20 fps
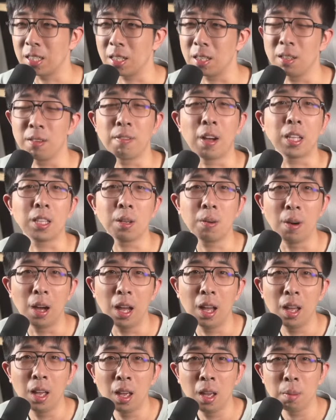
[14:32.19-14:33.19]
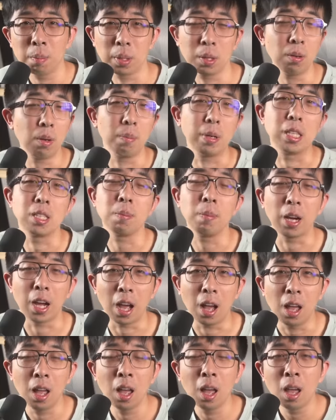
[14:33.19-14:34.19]
甚至罚你款。苹果没这么
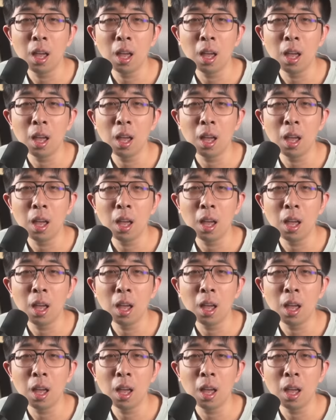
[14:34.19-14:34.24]
干。